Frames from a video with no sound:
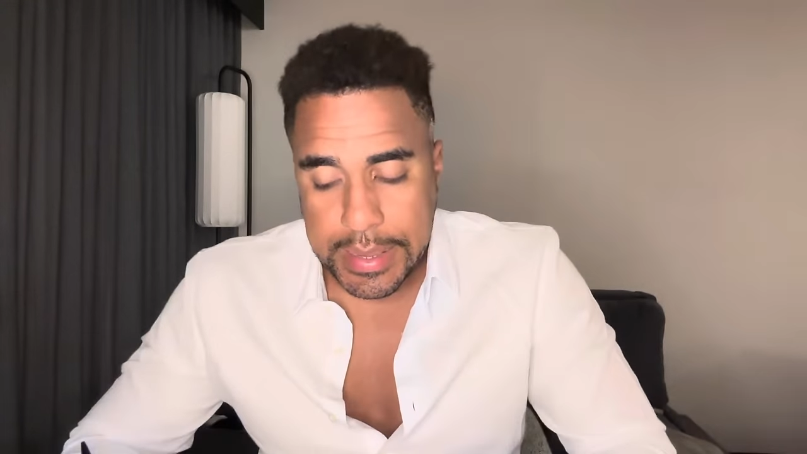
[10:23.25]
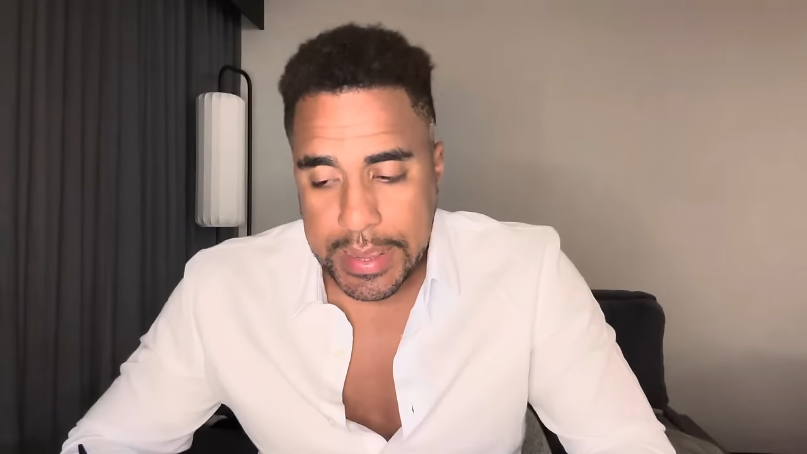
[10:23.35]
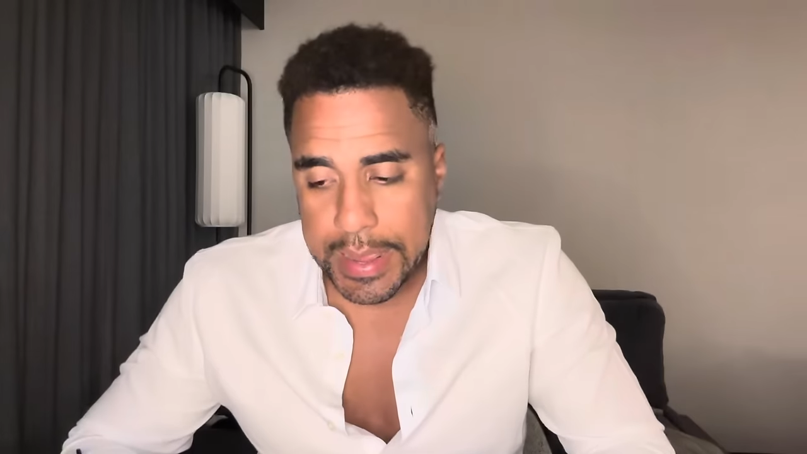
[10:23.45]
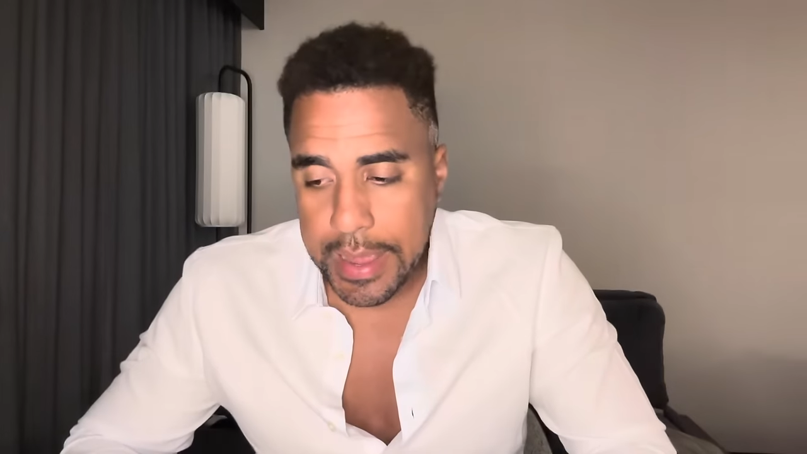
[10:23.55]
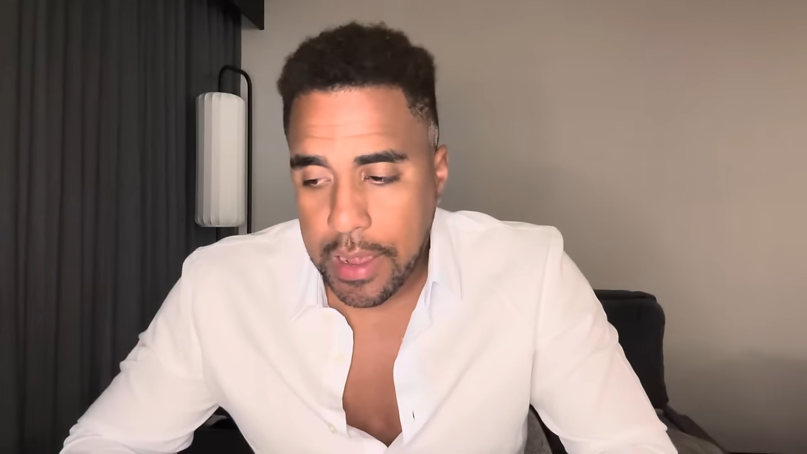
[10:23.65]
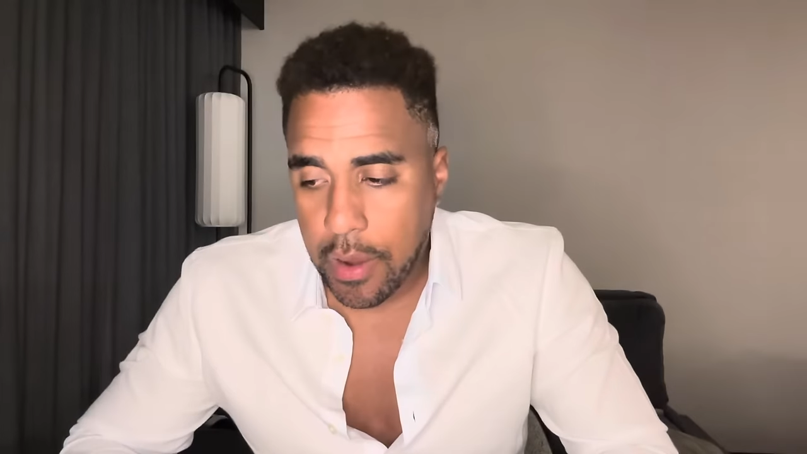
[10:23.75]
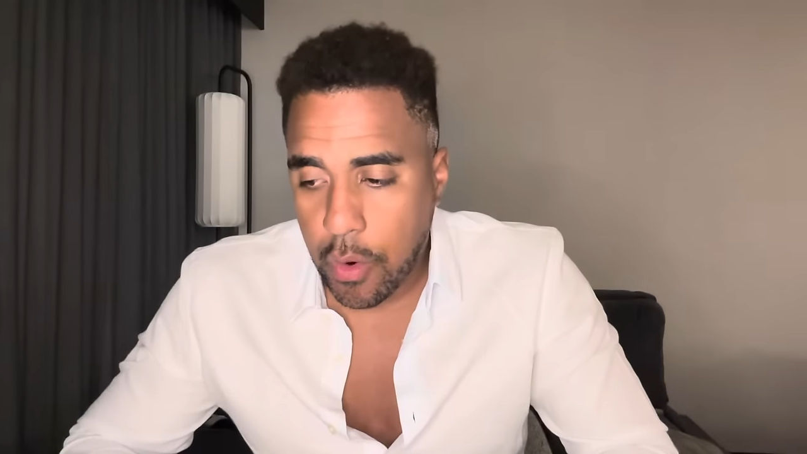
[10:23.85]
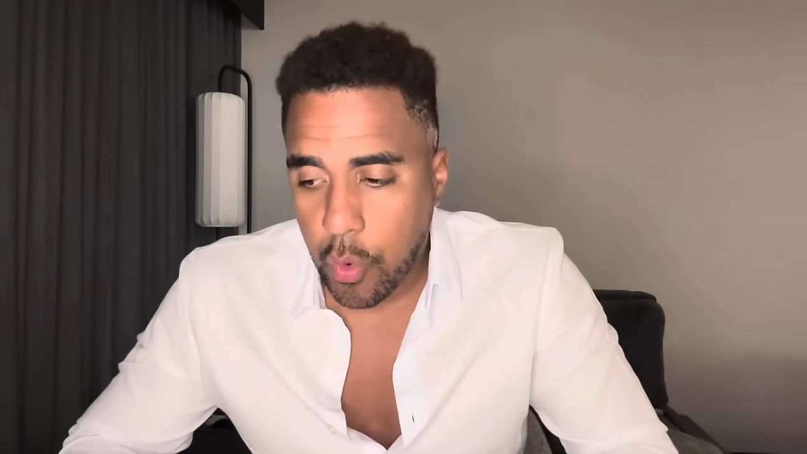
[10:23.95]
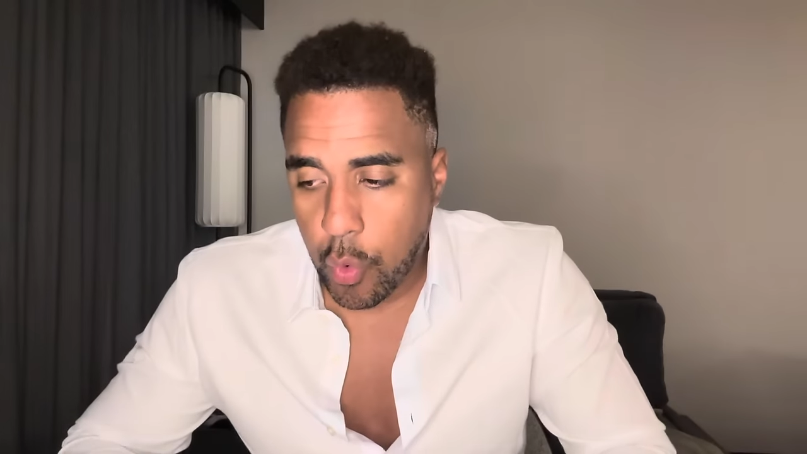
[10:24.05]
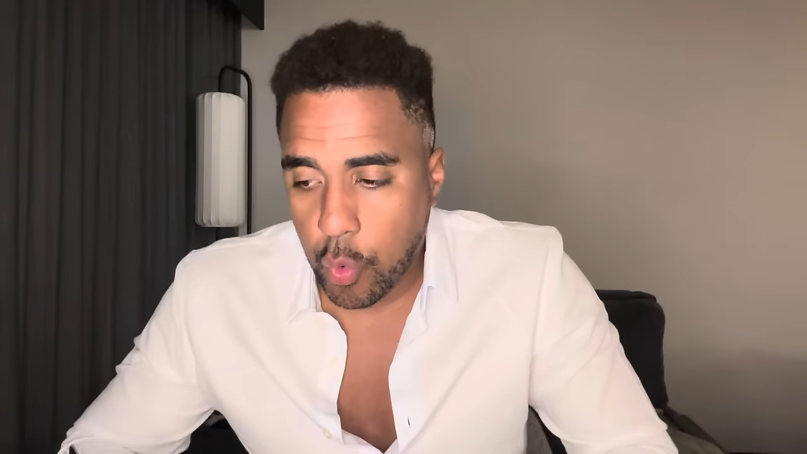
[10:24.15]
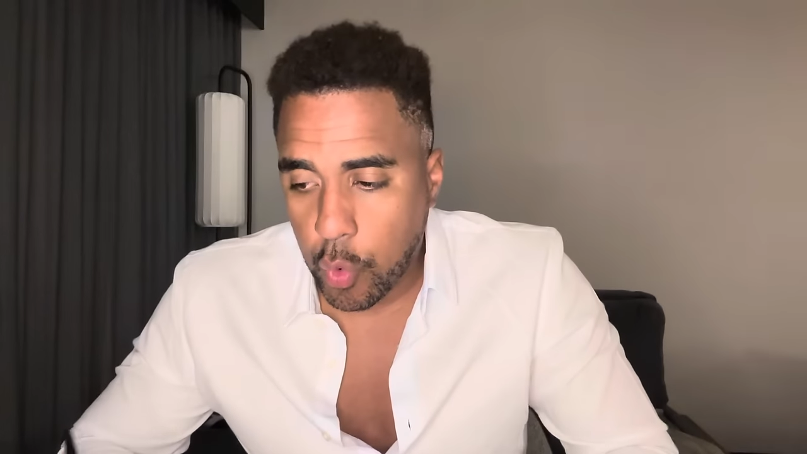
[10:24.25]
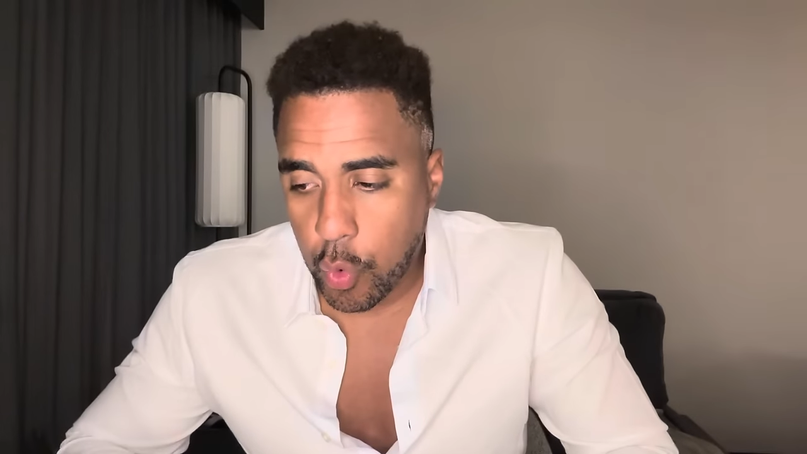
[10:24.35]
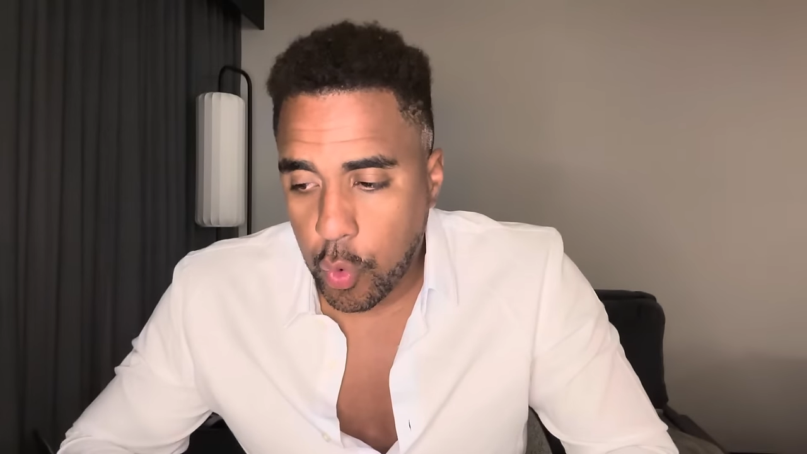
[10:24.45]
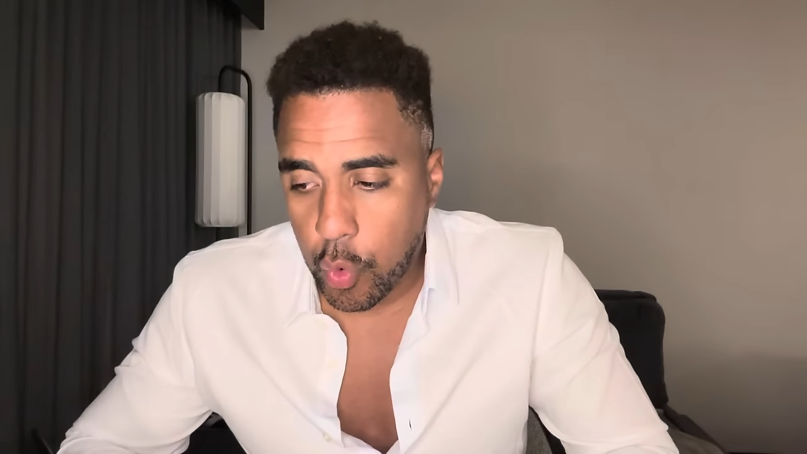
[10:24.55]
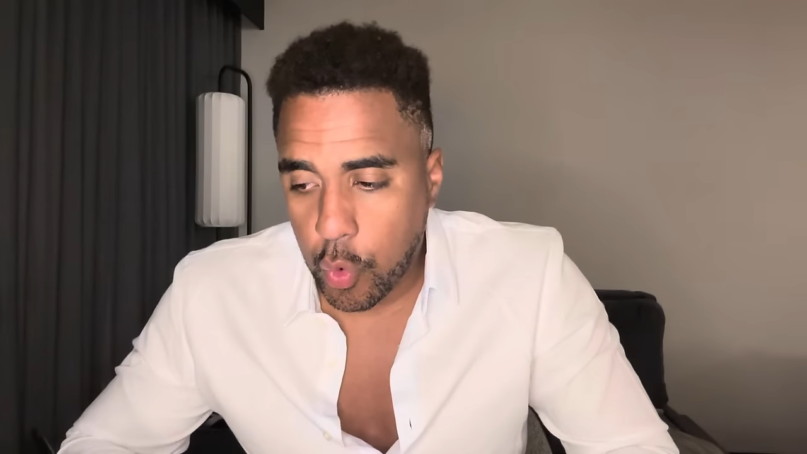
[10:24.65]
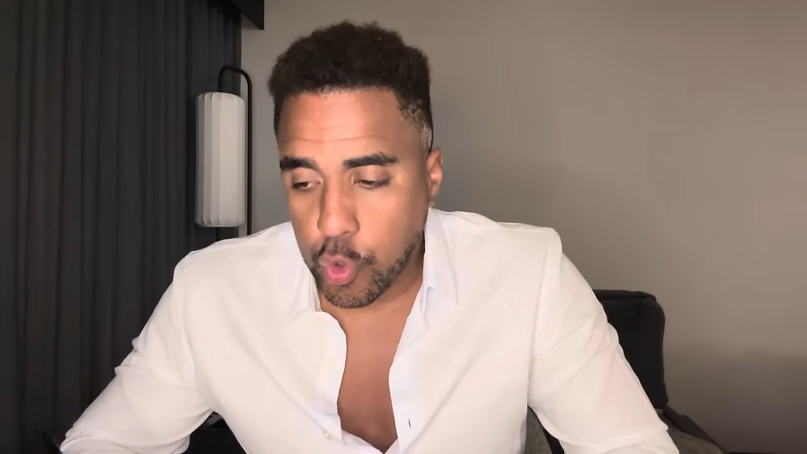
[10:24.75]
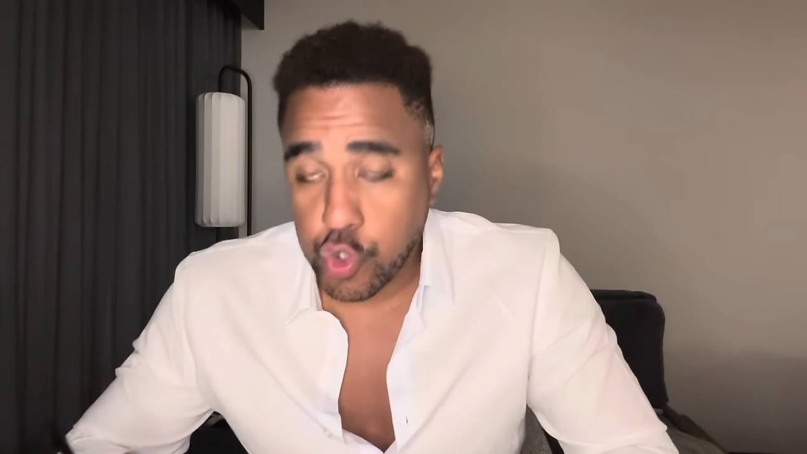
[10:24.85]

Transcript: É, o